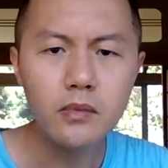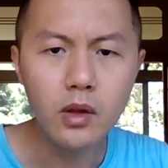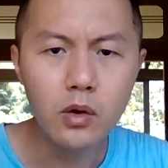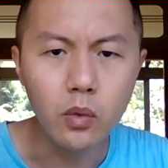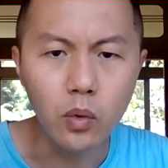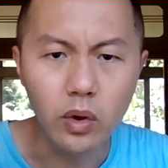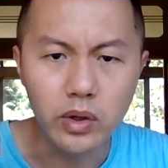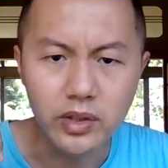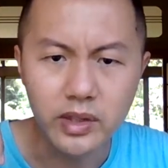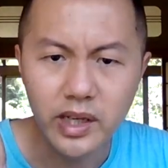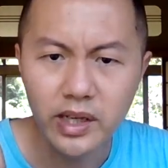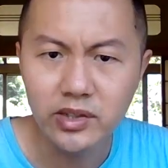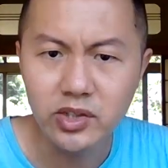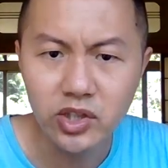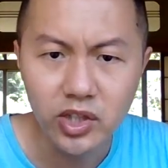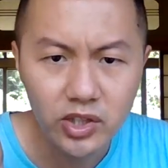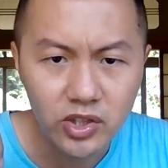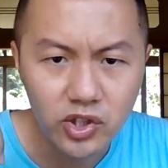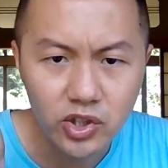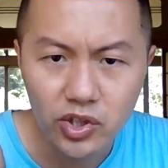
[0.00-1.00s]
我认
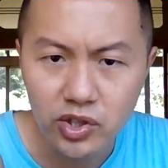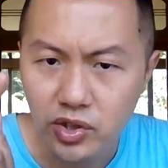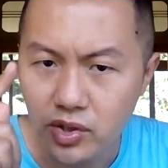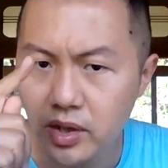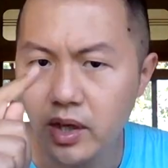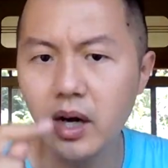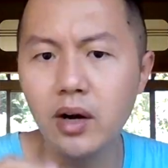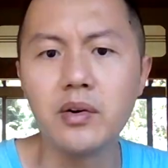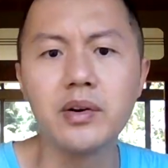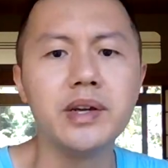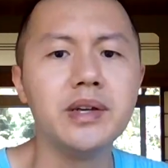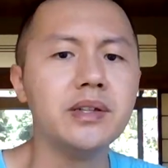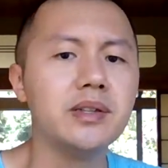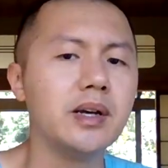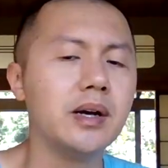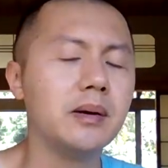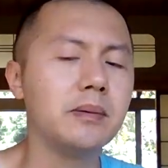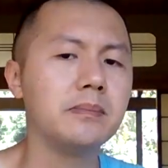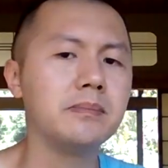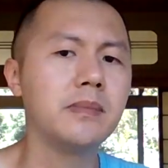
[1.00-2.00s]
真思考了一
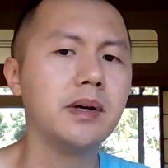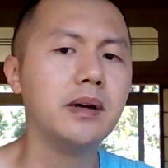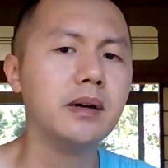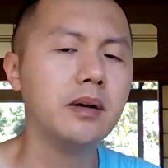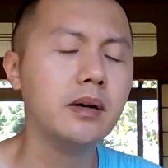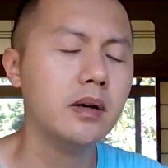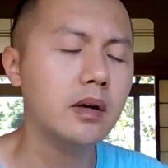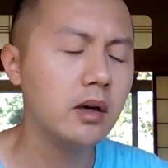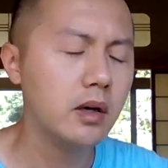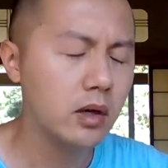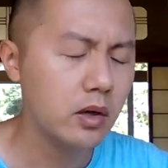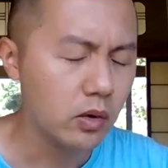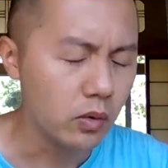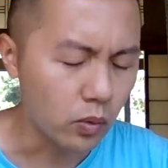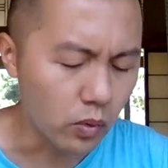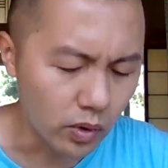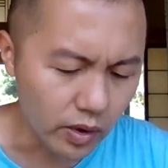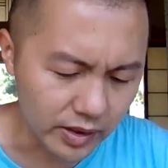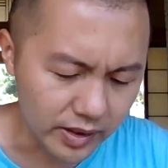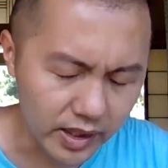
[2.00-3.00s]
下，
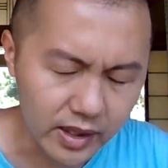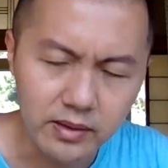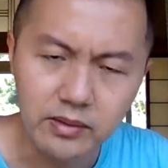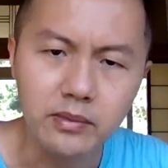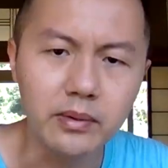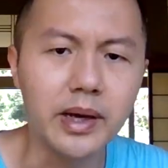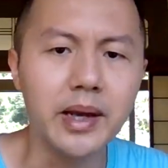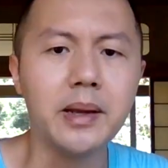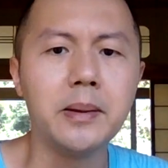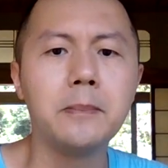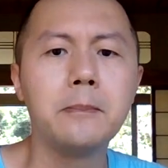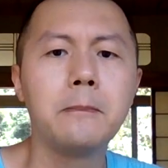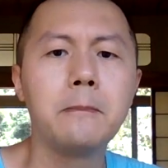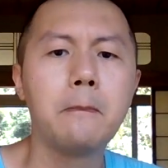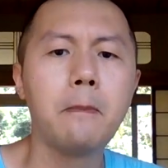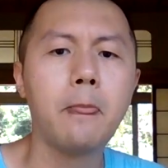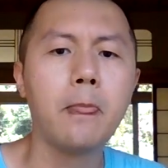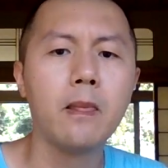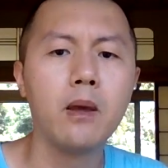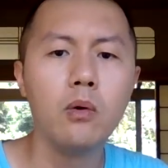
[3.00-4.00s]
我认为
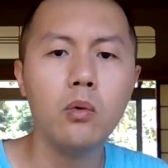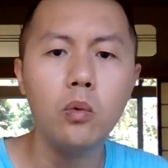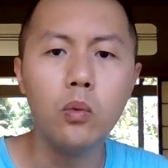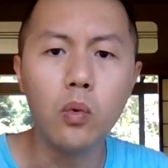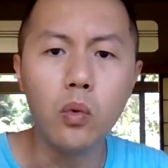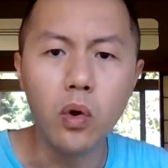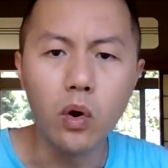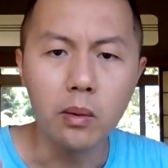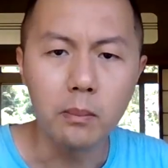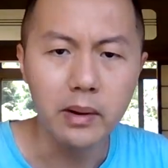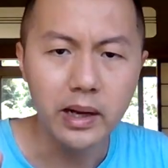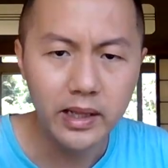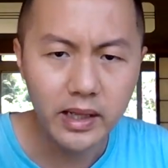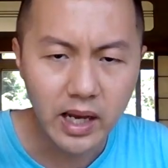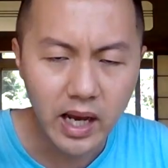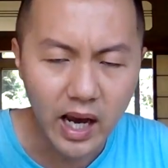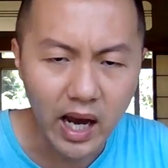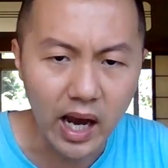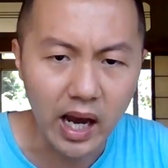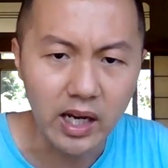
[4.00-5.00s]
我们
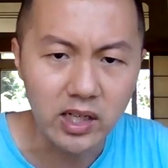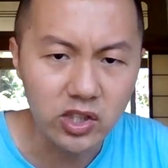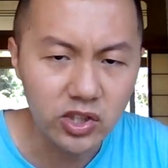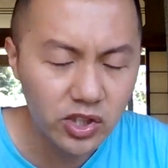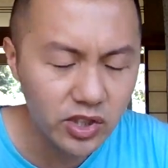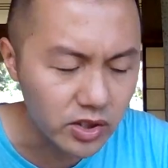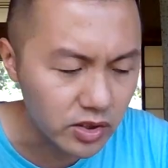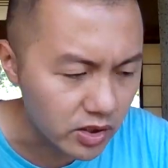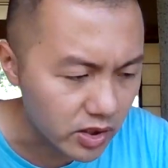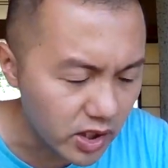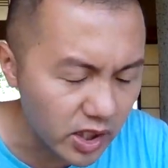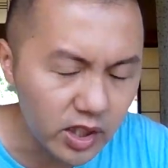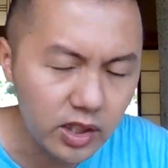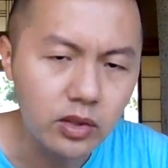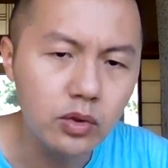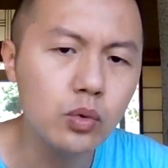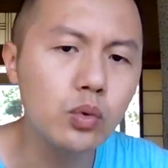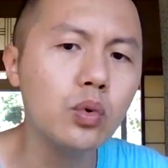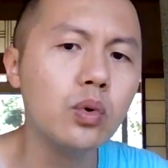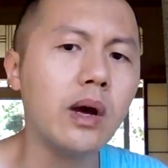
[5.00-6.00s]
还是低
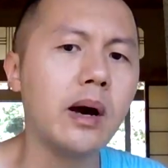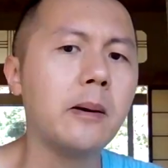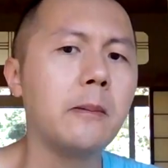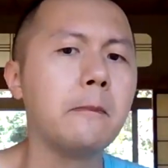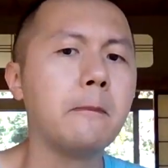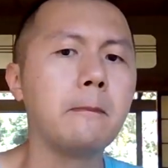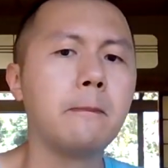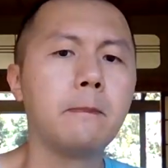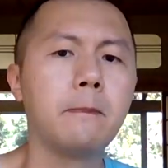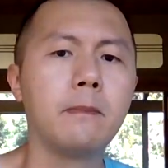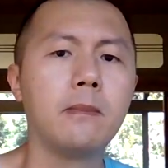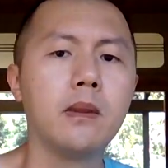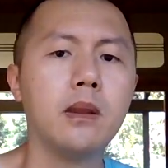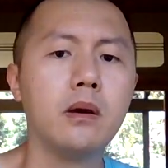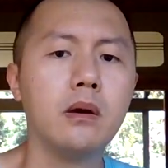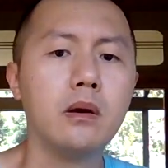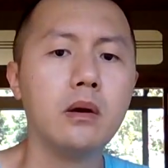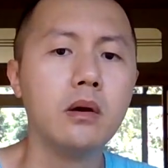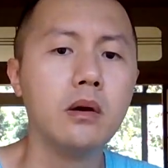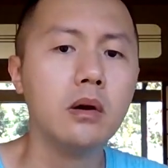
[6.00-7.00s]
估了。
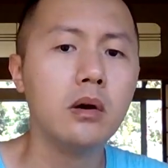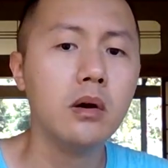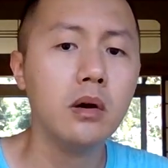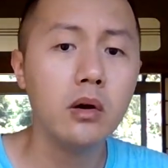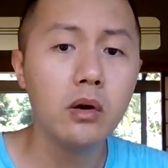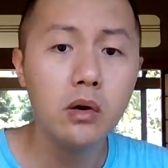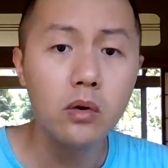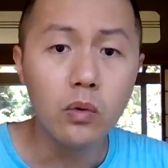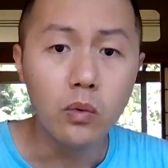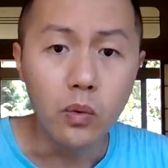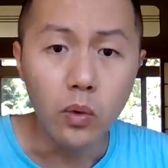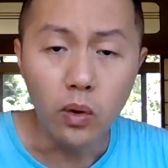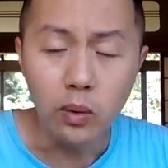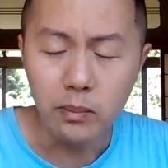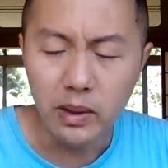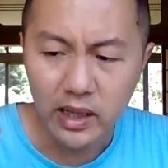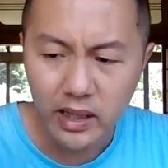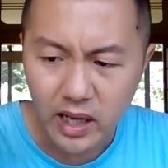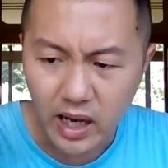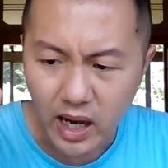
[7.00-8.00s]
我
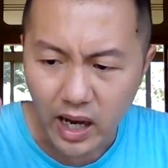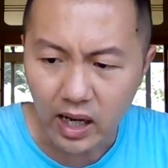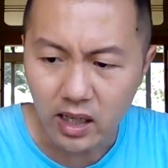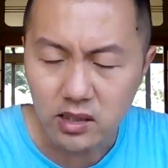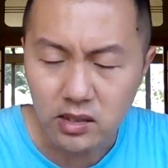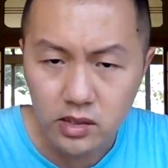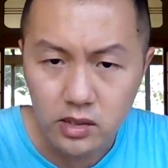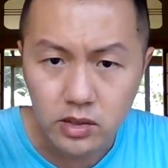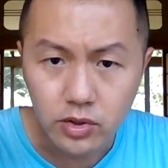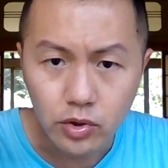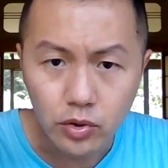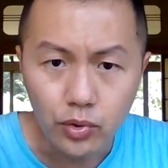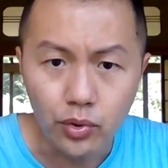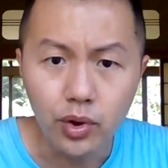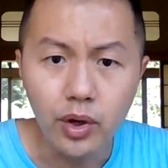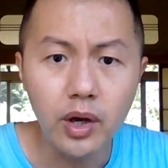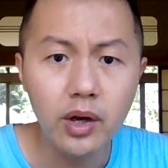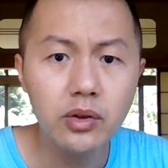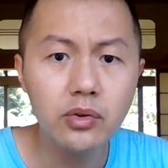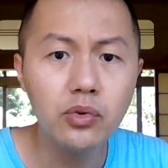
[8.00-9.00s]
们还是
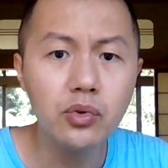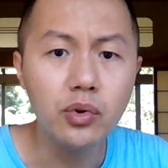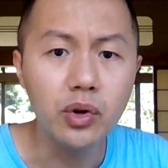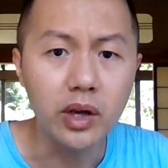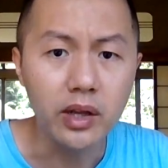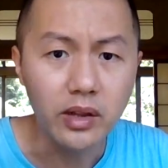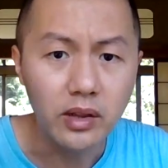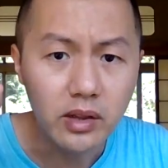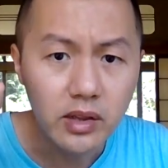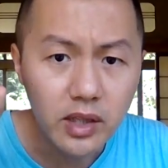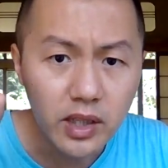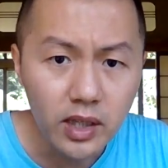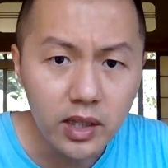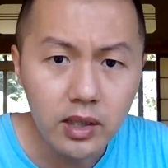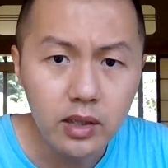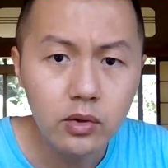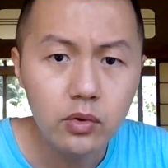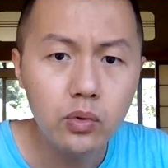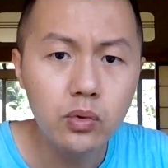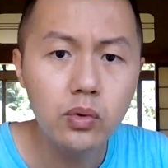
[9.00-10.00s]
远远
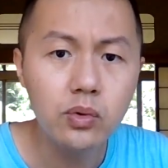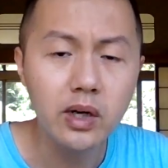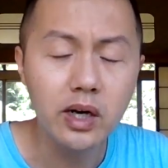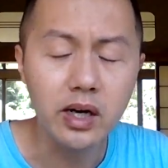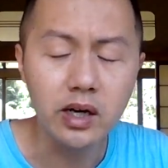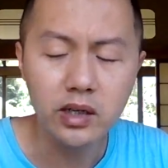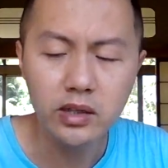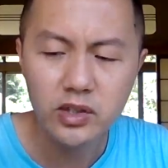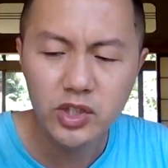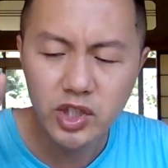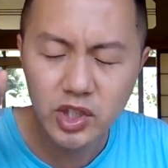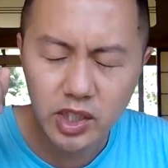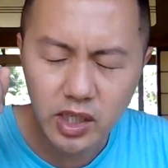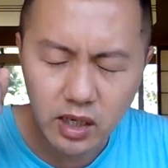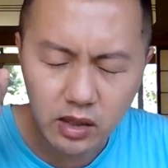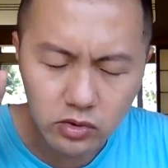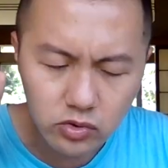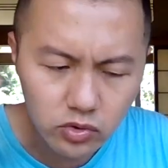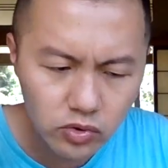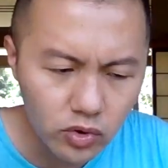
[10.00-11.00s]
低估了
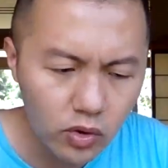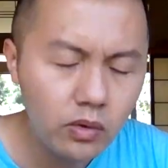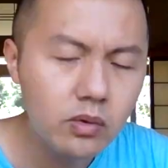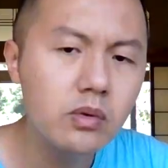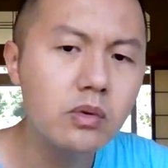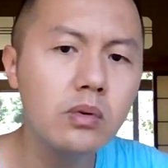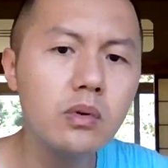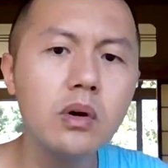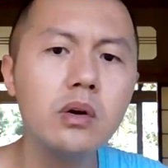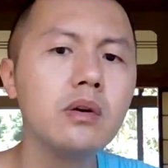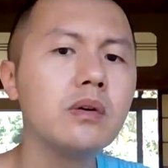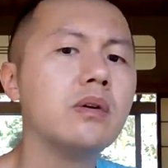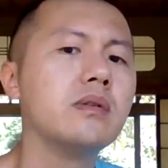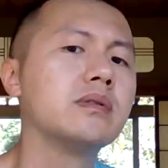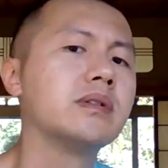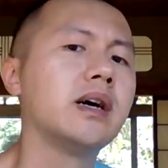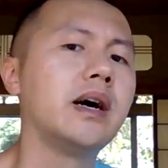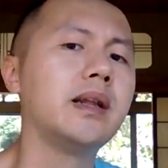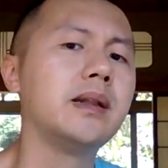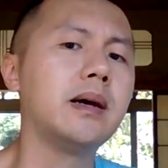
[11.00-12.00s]
像中国
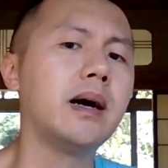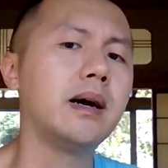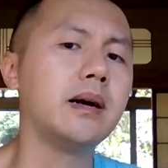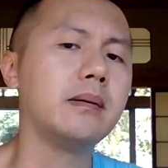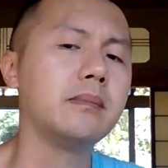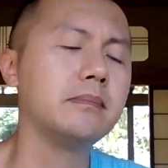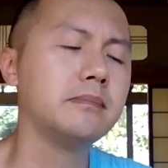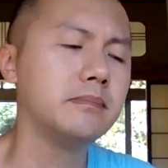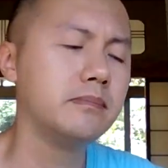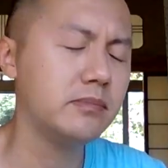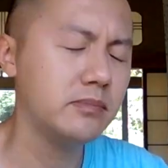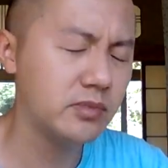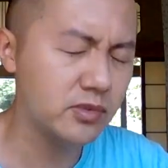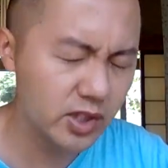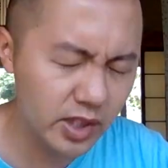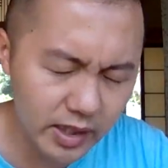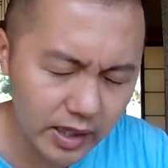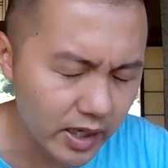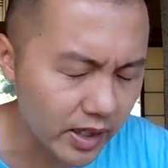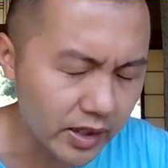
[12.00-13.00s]
共产党
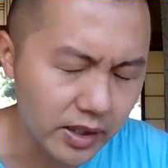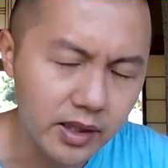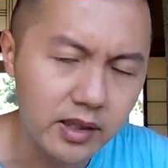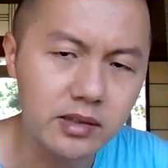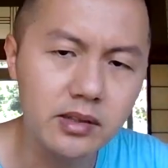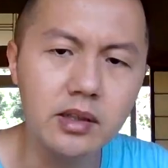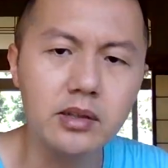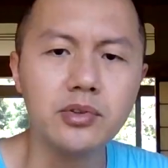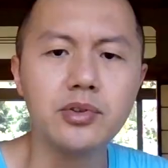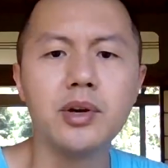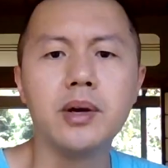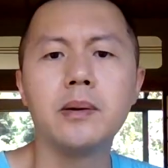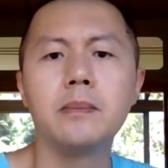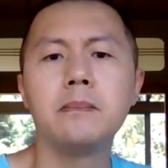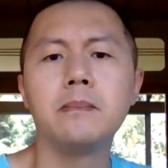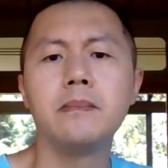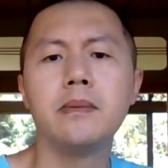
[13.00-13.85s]
这样一个政权，